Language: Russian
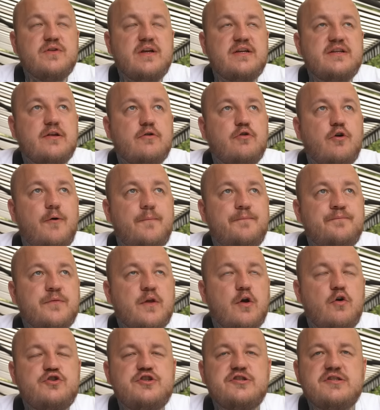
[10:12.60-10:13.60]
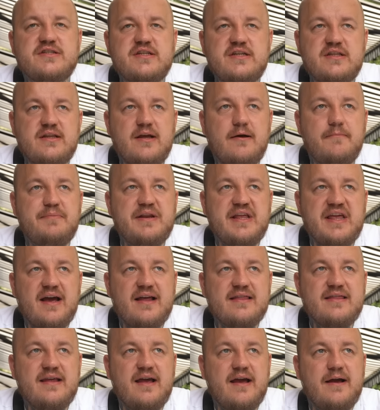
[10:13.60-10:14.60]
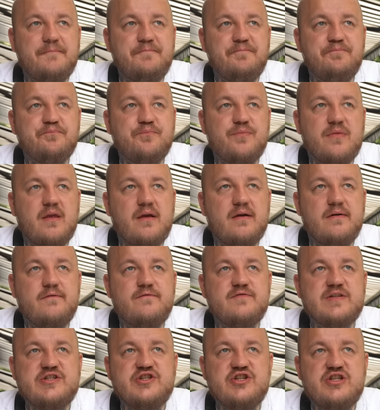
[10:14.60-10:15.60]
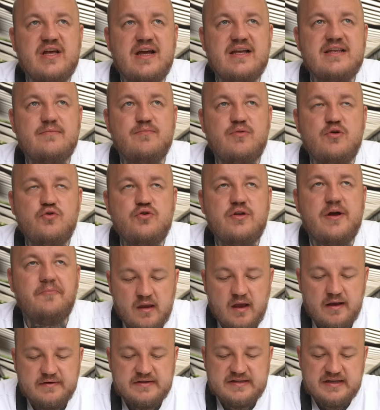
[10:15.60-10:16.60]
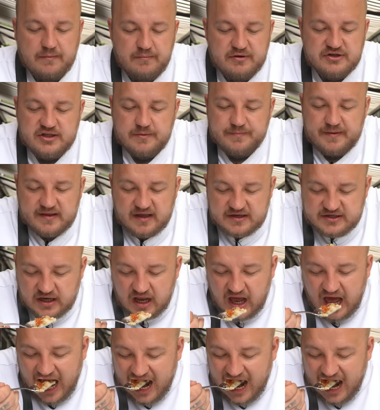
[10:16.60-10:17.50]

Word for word: знаете, такое очень сытное, приятное сочетание блюда с необычной подачей.